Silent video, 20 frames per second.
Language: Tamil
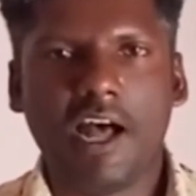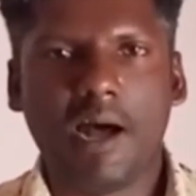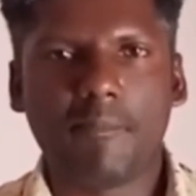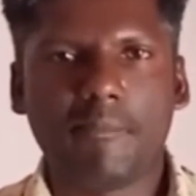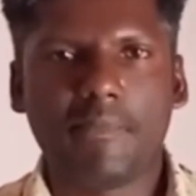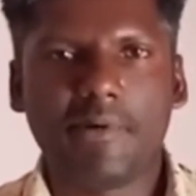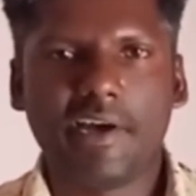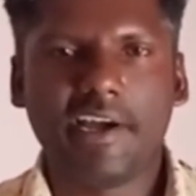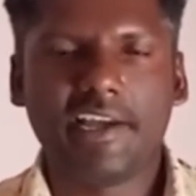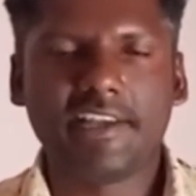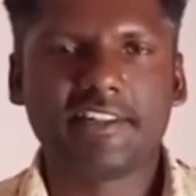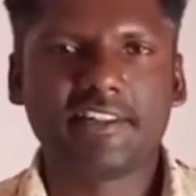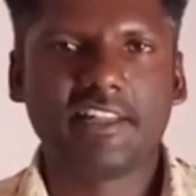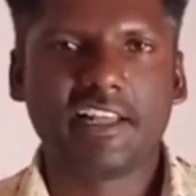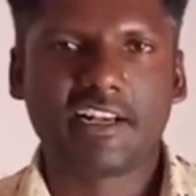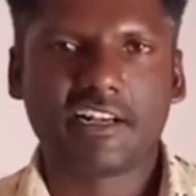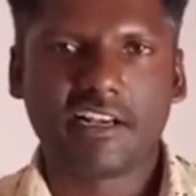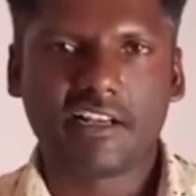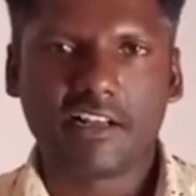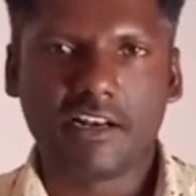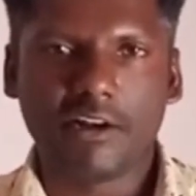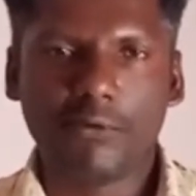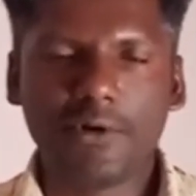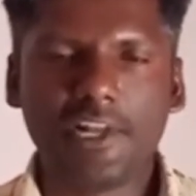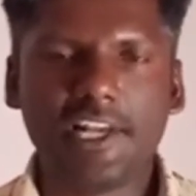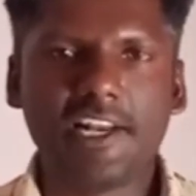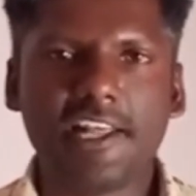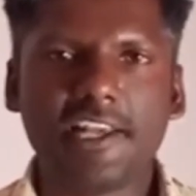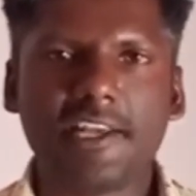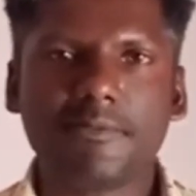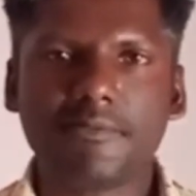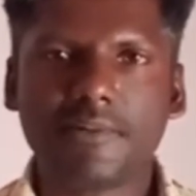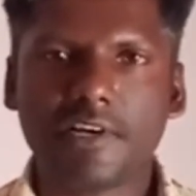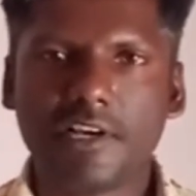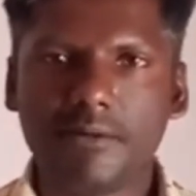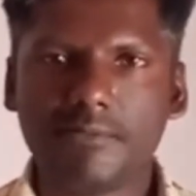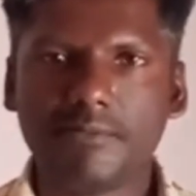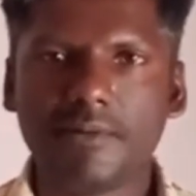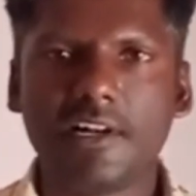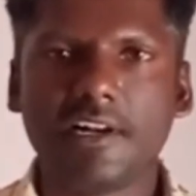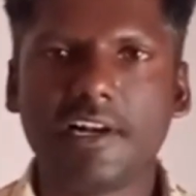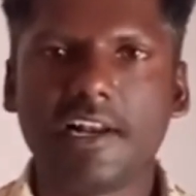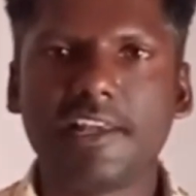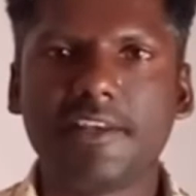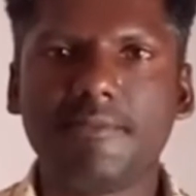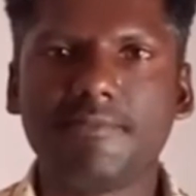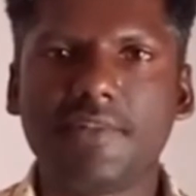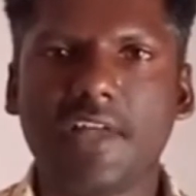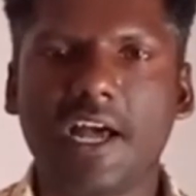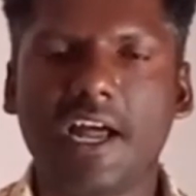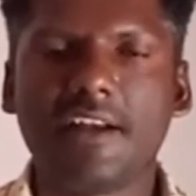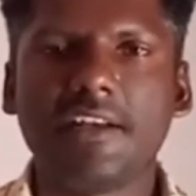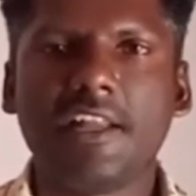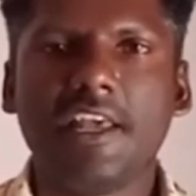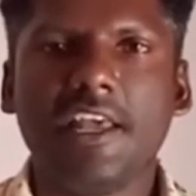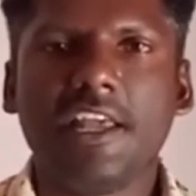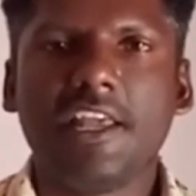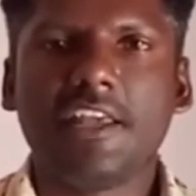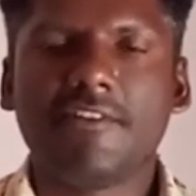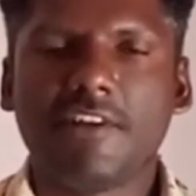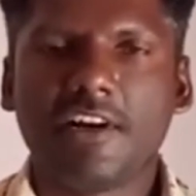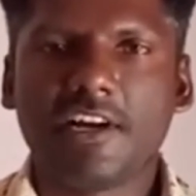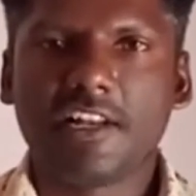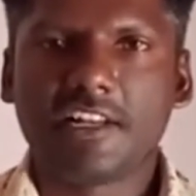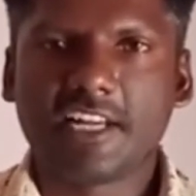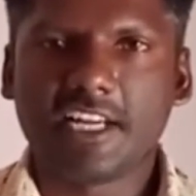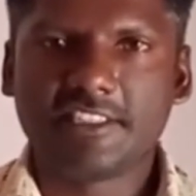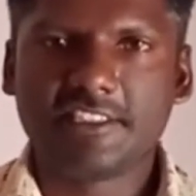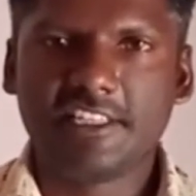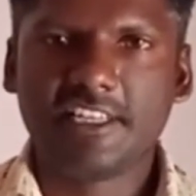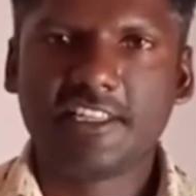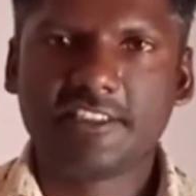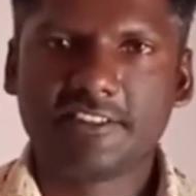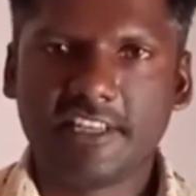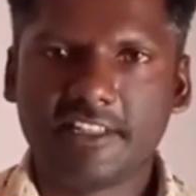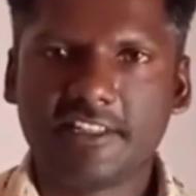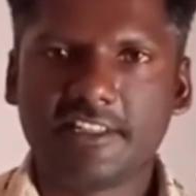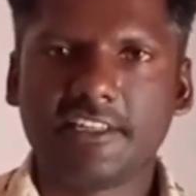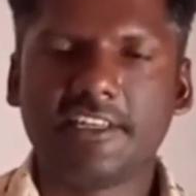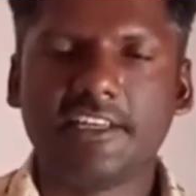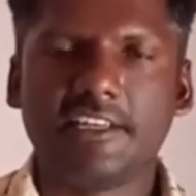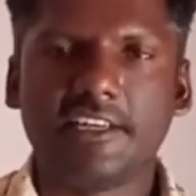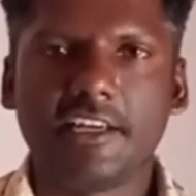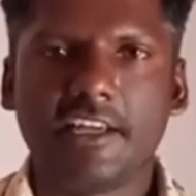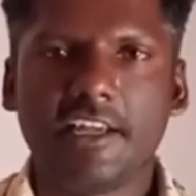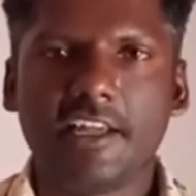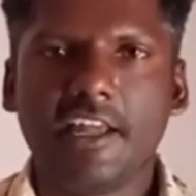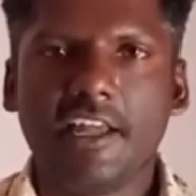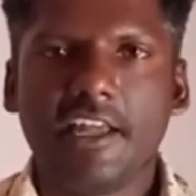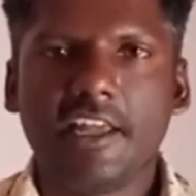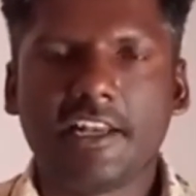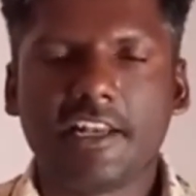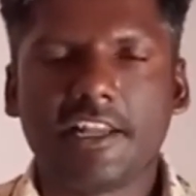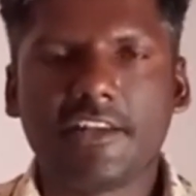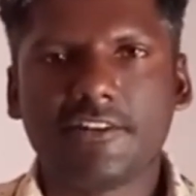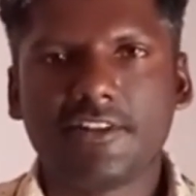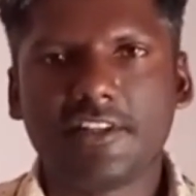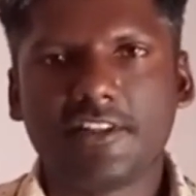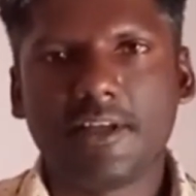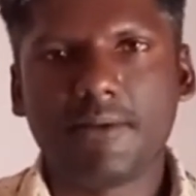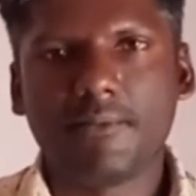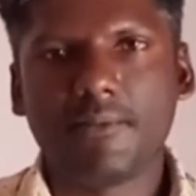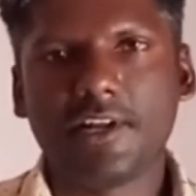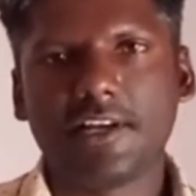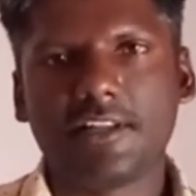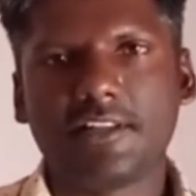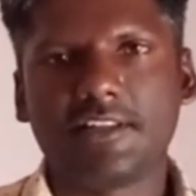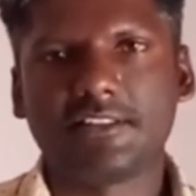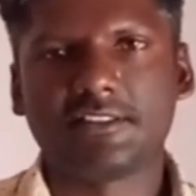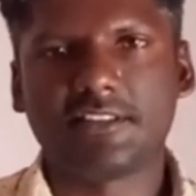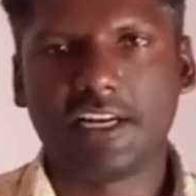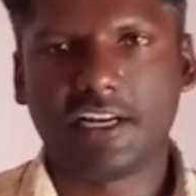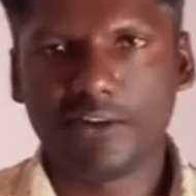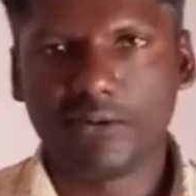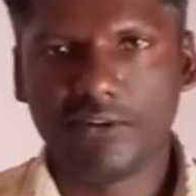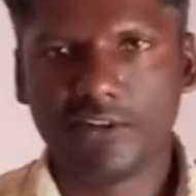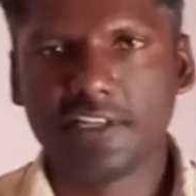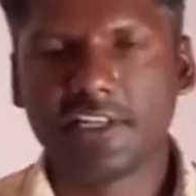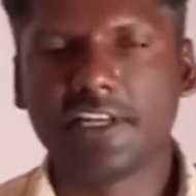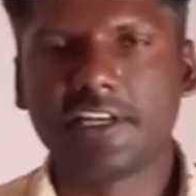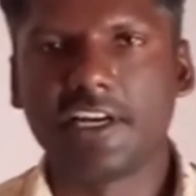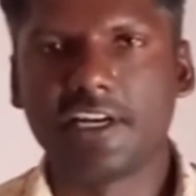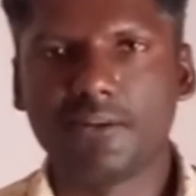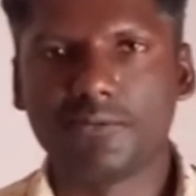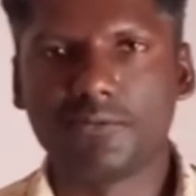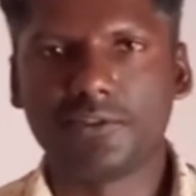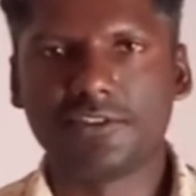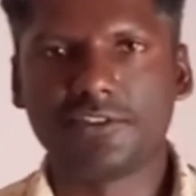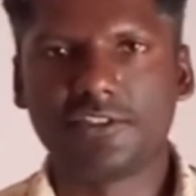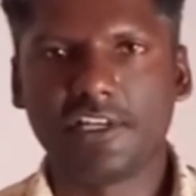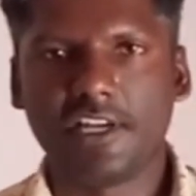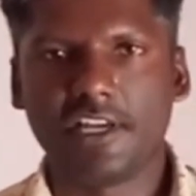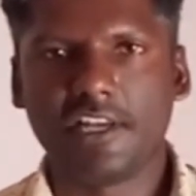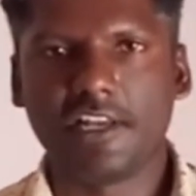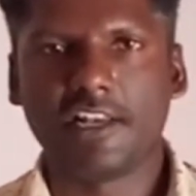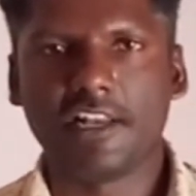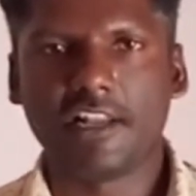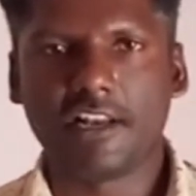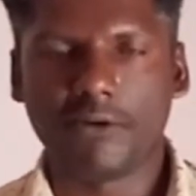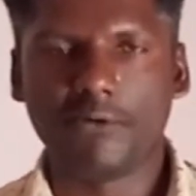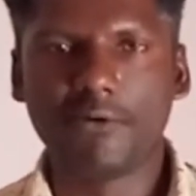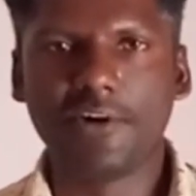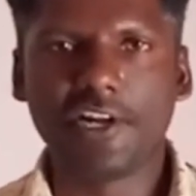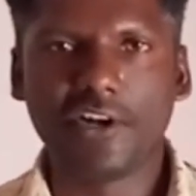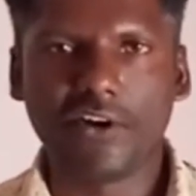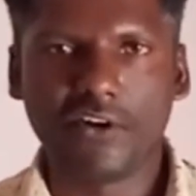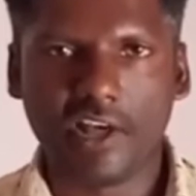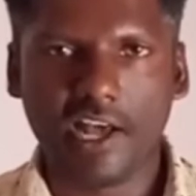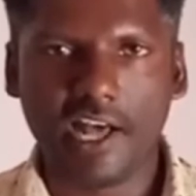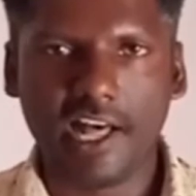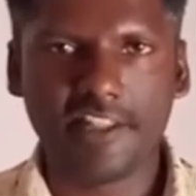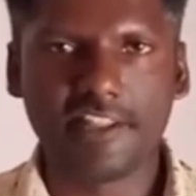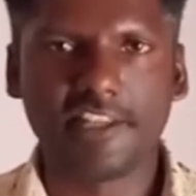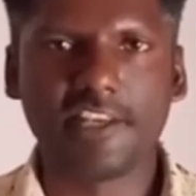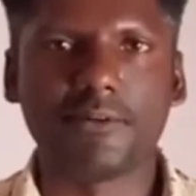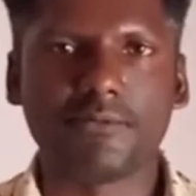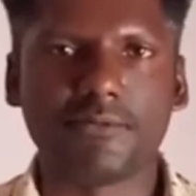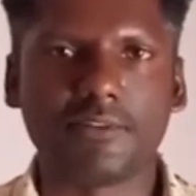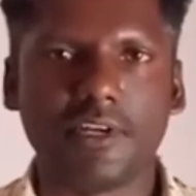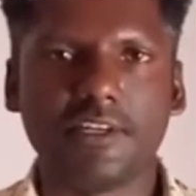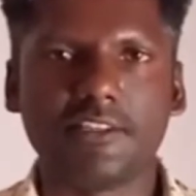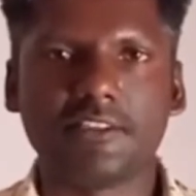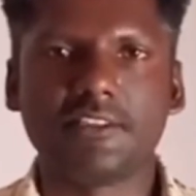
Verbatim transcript: அப்போ இந்த ரவுடிகளையும் கிரிமினல்களையும் தான் இவர்கள் கட்சியில் சேர்த்துக்கிட்டு இன்றைக்கி வந்து தமிழகத்தில் சட்ட ஒழுங்கு கெட்டு போச்சு இல்லை ரவுடிகளோட ஆதிக்கம்